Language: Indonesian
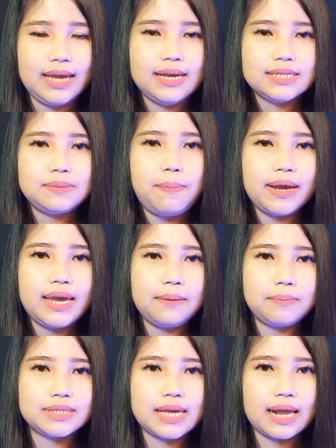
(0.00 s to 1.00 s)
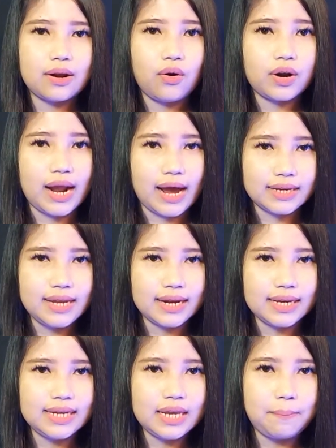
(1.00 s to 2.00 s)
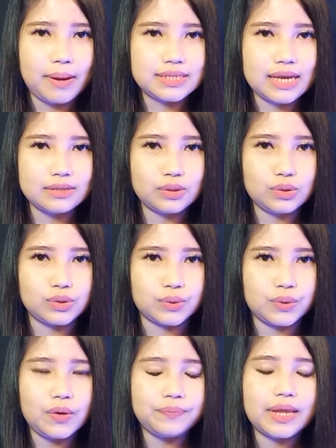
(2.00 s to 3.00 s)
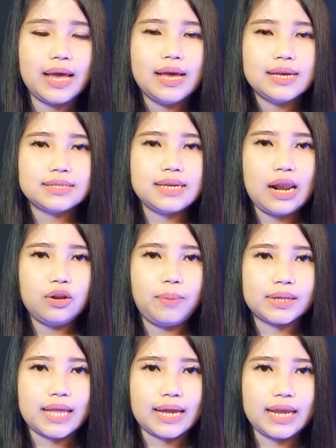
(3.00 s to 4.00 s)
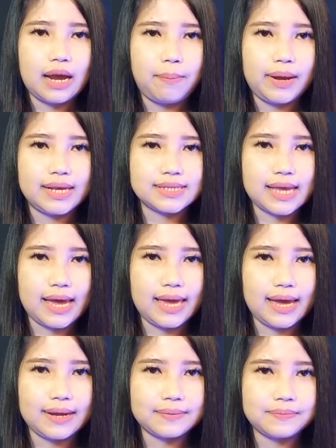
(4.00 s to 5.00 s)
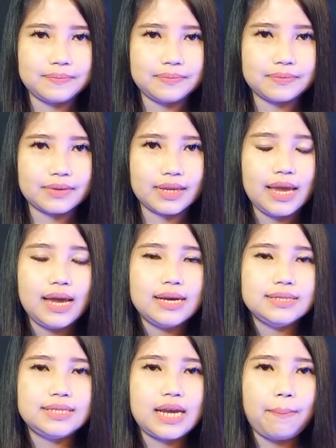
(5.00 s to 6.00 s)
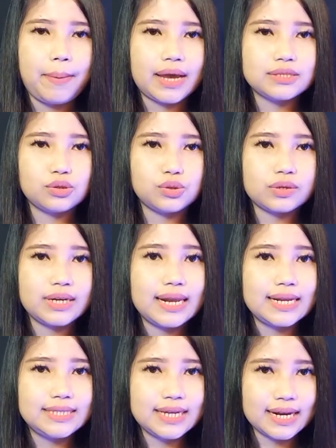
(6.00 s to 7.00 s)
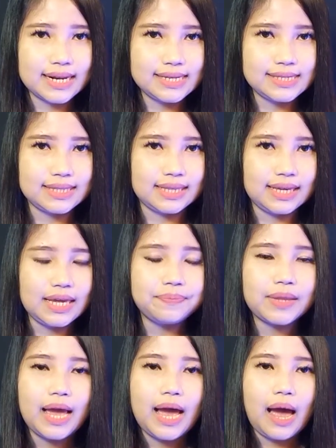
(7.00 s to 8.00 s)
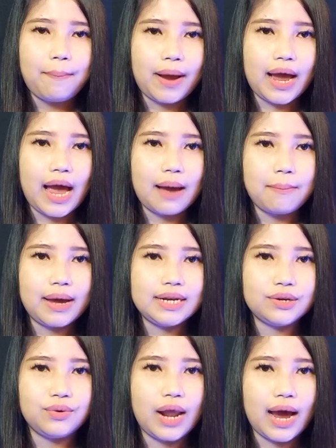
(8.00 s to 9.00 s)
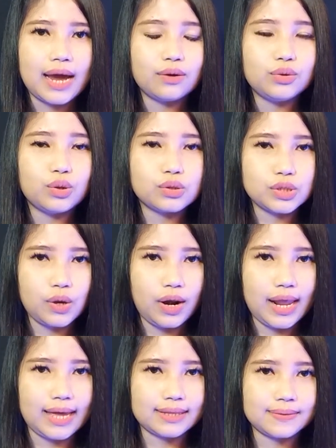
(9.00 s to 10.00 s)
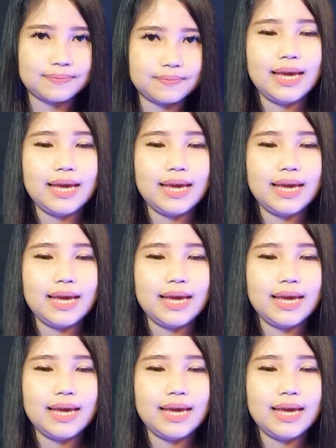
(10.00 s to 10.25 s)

Sebagian besar orang yang ingin pasang susuk selalu bertanya kepada saya, jika pakai susuk dari Jeng Risti, apakah aman digunakan untuk sholat?